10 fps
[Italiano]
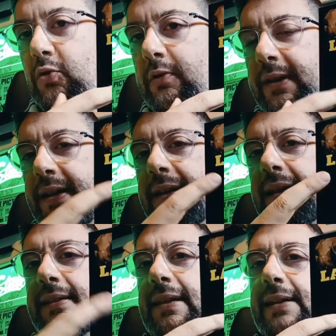cover in
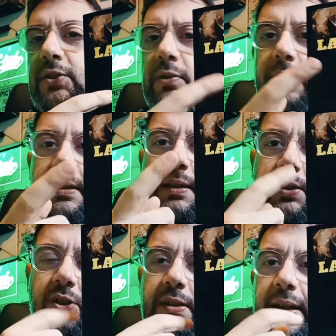cartaceo, mentre in
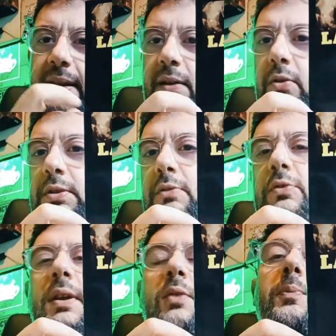digitale ho
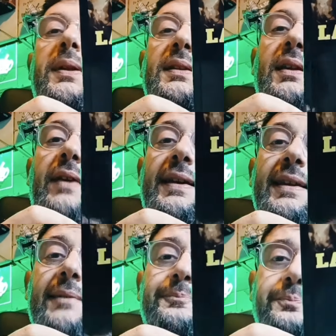ottenuto la copertina
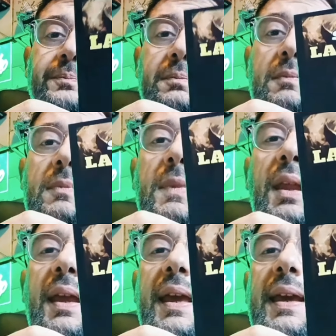vecchia
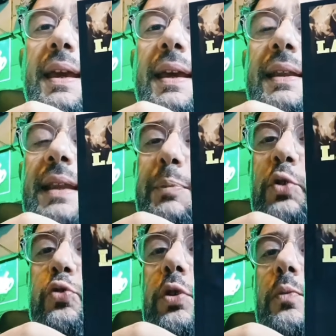ed è
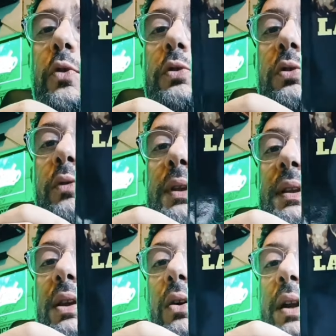piaciuto molto,
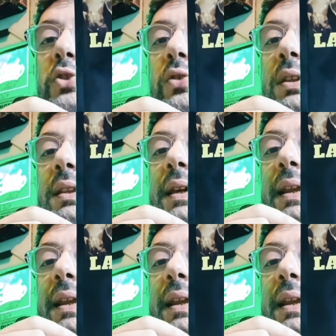quindi ho ragione di